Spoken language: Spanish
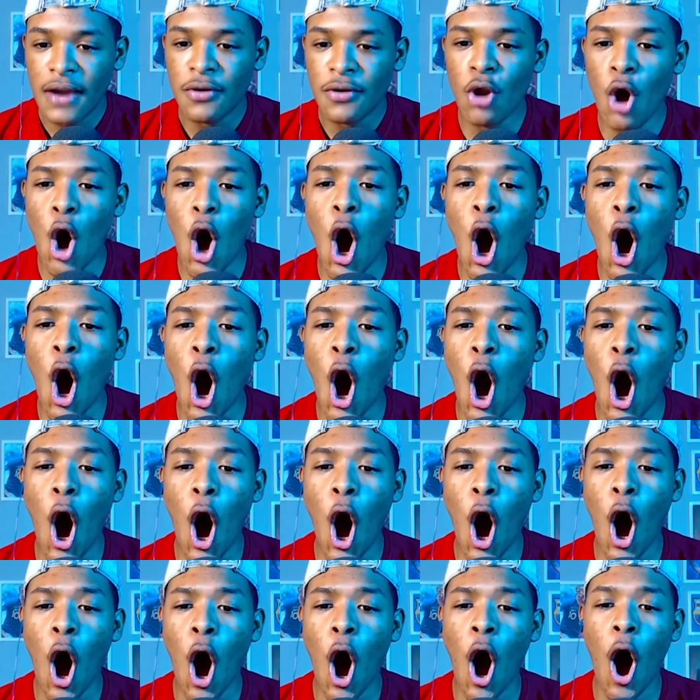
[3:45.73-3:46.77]

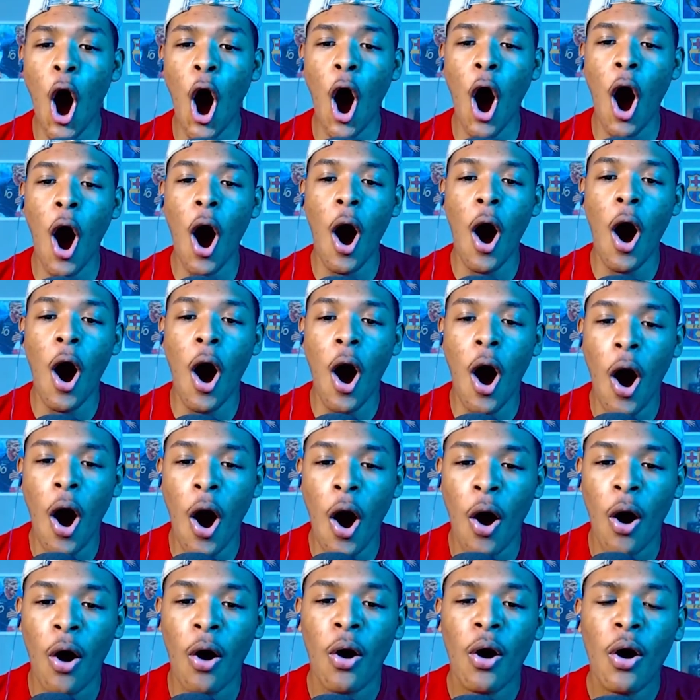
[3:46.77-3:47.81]

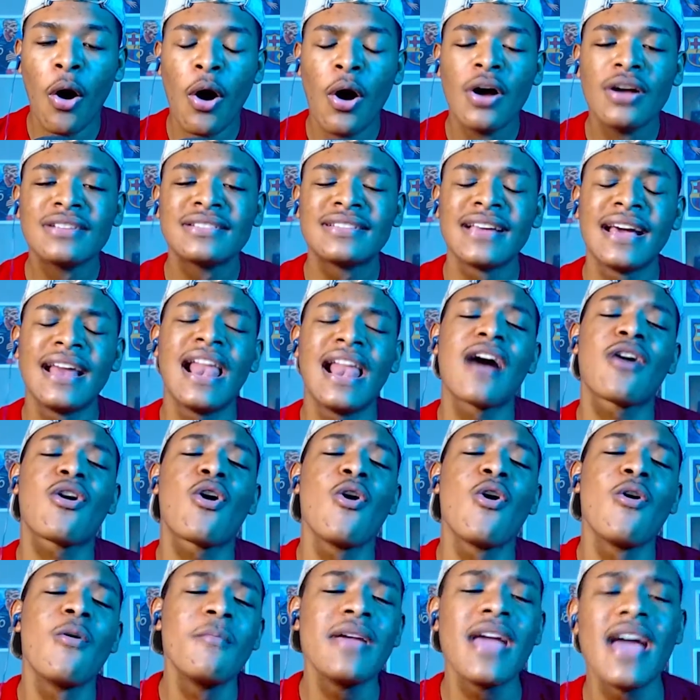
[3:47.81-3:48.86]
¡No! Se la
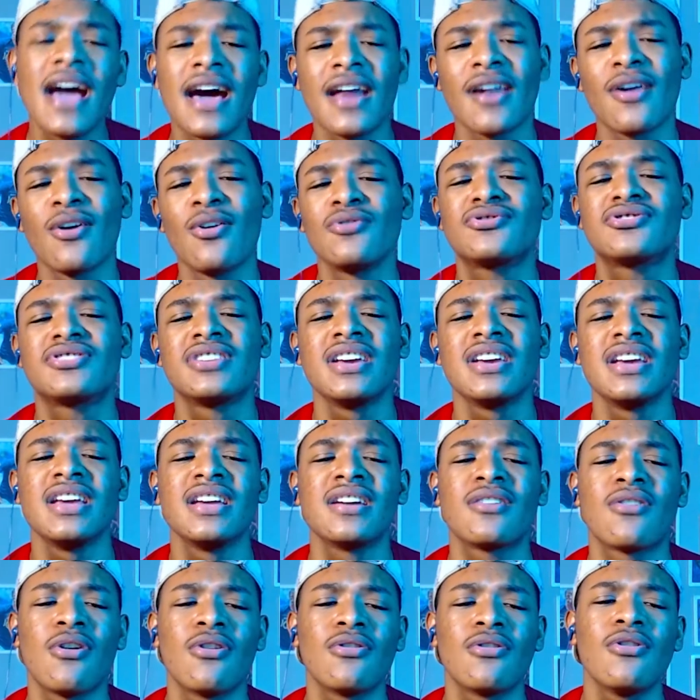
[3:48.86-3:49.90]
comieron,
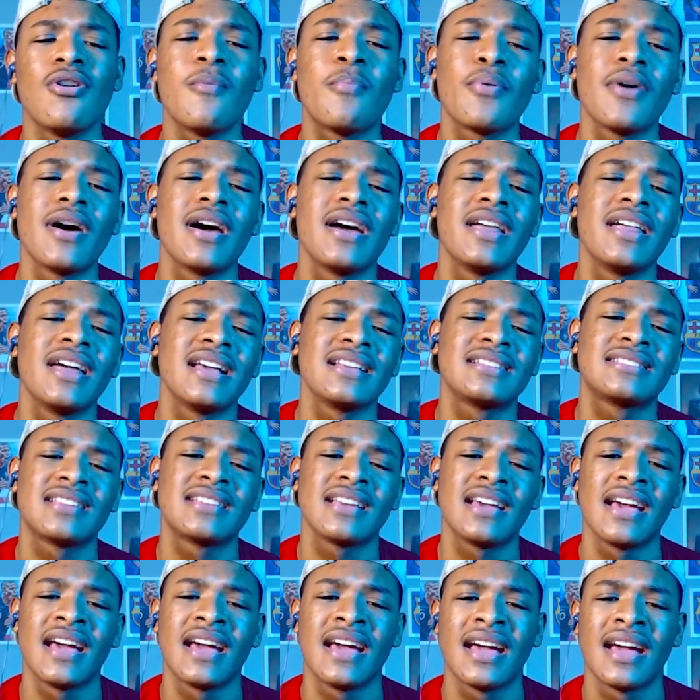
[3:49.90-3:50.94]
chicos. No puede
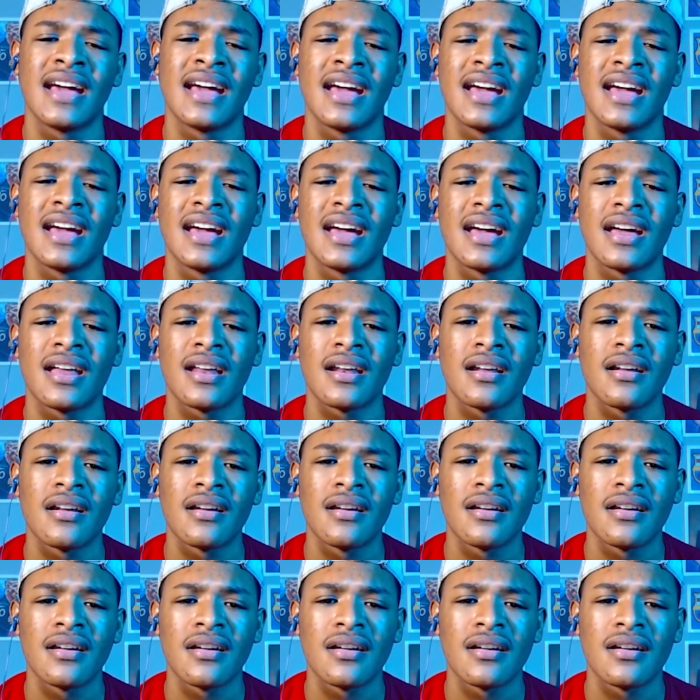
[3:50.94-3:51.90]
ser.